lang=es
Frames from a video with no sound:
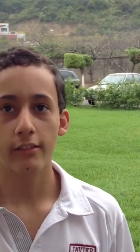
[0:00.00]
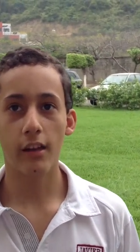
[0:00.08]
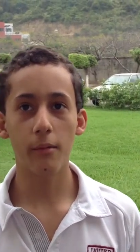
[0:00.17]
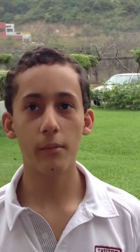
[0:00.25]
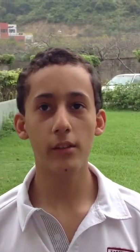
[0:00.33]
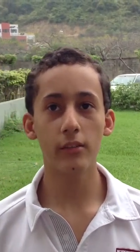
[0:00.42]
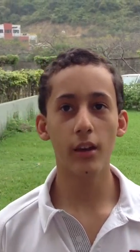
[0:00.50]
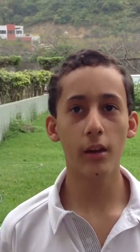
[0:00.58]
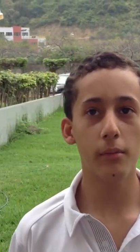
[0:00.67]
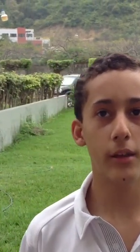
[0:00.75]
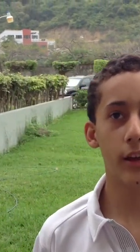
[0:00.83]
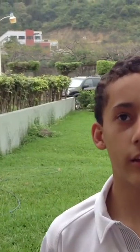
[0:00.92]
También
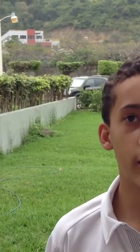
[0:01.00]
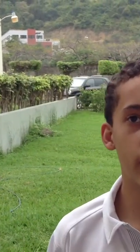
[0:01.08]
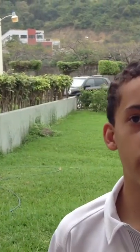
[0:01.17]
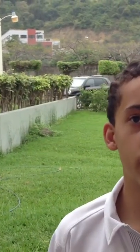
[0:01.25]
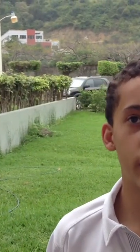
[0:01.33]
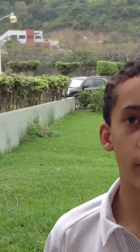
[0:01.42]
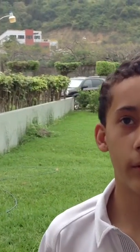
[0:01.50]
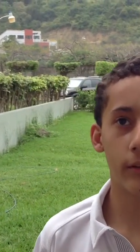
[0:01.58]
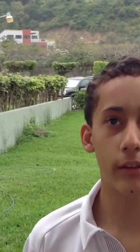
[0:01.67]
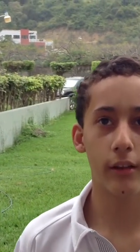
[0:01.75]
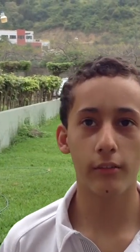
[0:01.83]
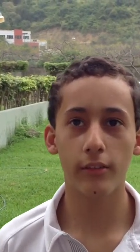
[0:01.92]
sabían
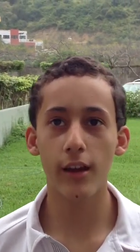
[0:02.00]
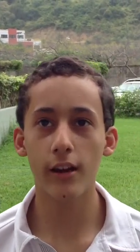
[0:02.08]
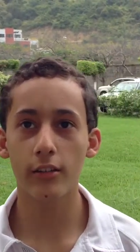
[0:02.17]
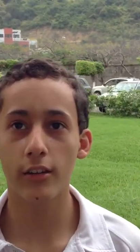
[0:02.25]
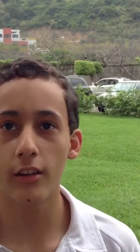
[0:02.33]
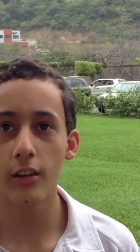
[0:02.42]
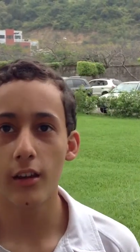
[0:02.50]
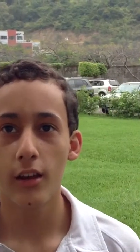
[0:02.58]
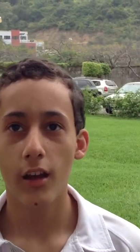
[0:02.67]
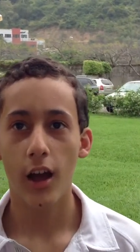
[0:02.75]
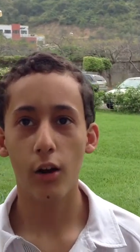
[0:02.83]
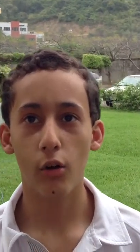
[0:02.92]
enfermentarse
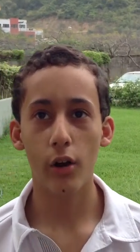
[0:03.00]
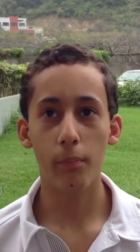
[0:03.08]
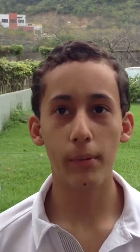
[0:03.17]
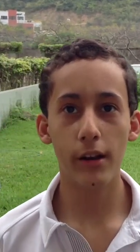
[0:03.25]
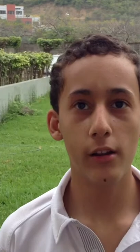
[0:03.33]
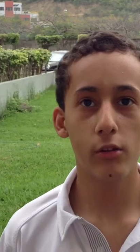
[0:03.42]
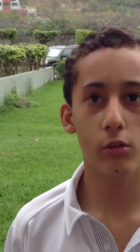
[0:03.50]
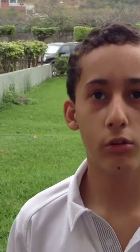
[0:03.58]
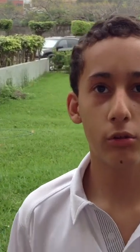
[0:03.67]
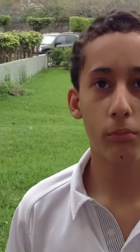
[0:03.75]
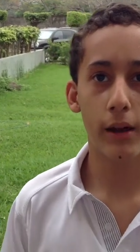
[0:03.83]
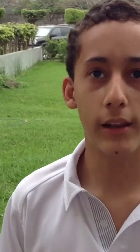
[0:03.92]
a los
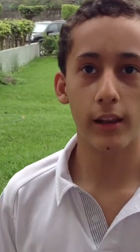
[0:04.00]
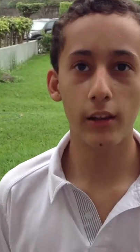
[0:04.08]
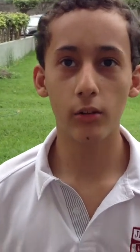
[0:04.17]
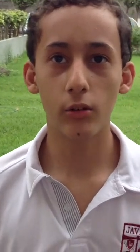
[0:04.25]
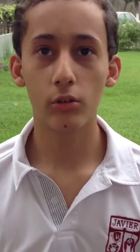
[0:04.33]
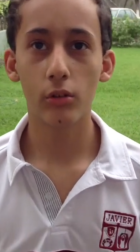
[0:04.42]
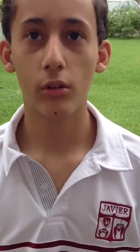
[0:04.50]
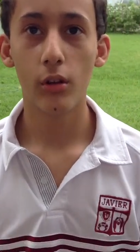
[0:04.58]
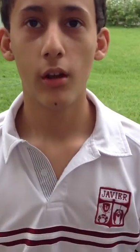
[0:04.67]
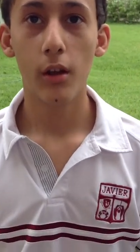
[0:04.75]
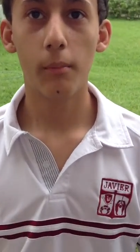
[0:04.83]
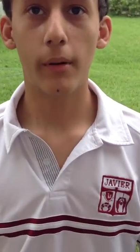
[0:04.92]
espíritus malignos
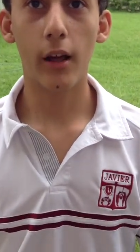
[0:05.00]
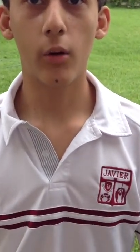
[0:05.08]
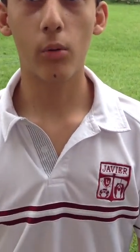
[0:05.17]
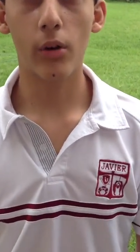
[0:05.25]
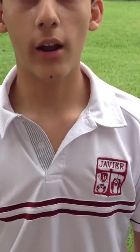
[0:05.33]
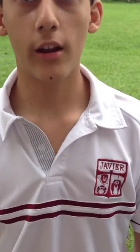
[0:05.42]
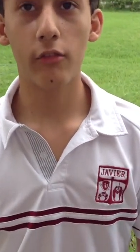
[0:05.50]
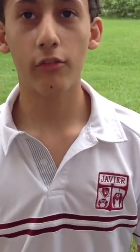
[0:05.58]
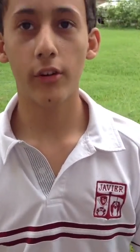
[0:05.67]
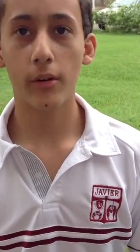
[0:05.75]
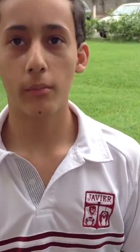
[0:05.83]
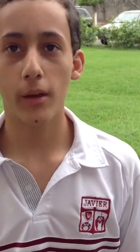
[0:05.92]
para curar
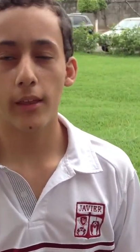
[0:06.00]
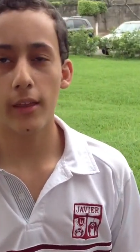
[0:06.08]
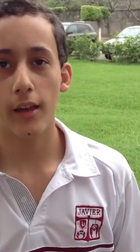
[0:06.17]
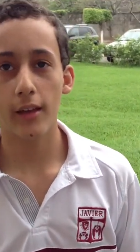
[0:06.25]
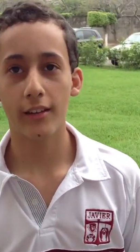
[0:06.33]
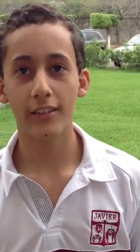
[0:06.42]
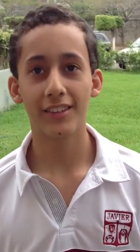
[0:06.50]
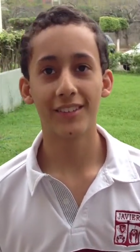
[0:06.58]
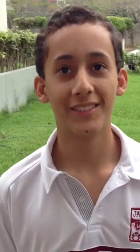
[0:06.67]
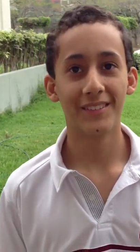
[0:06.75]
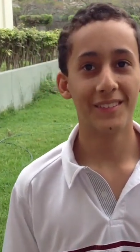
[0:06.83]
enfermedades.